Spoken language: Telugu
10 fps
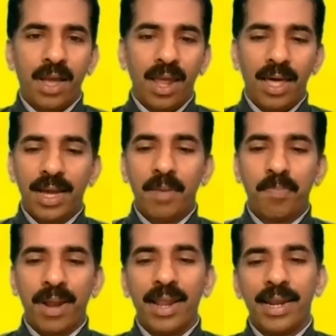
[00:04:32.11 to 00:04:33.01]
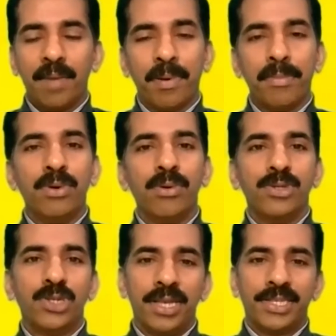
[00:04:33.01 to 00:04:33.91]
అలాగే ప్రియులార ప్రభు
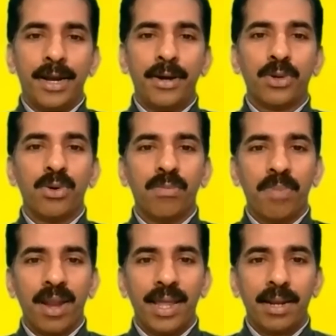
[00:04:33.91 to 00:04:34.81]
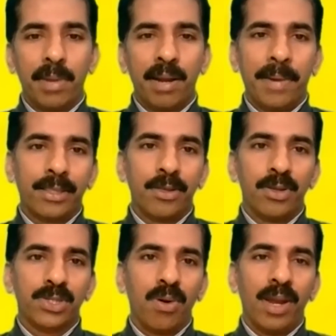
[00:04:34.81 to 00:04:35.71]
చేసినట్టు ప్రియులార మనం అర్థం
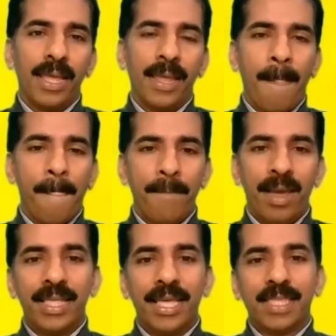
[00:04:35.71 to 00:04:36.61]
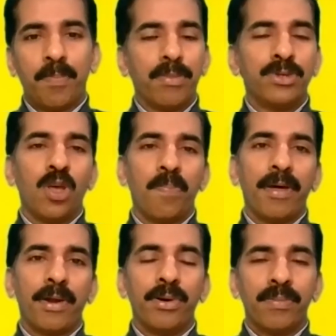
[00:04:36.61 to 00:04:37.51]
చేసుకోవాలి ఏదైతే ప్రభు
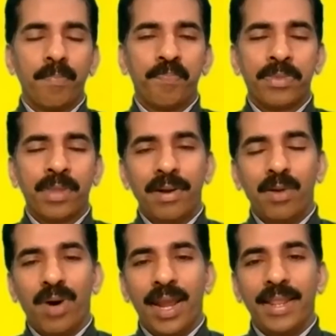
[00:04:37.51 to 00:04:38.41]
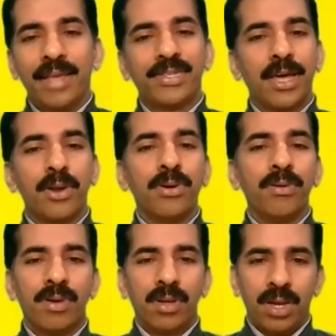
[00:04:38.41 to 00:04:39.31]
చెప్పారో కాబట్టి వారు ఏం చేశారు
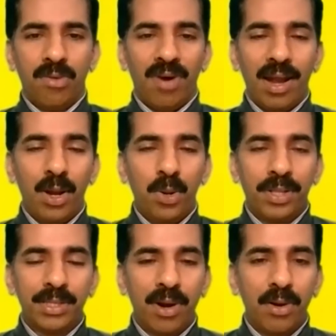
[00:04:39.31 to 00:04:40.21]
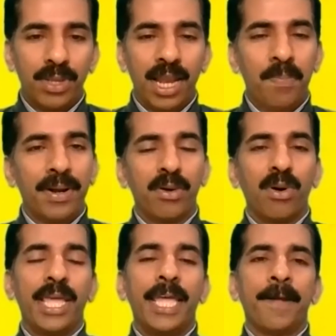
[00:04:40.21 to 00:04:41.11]
వాళ్ళు అంతా కూడా
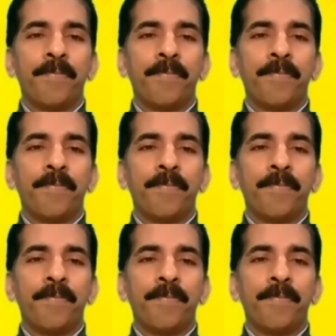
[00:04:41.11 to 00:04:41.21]
వదిలిపెట్టుకొని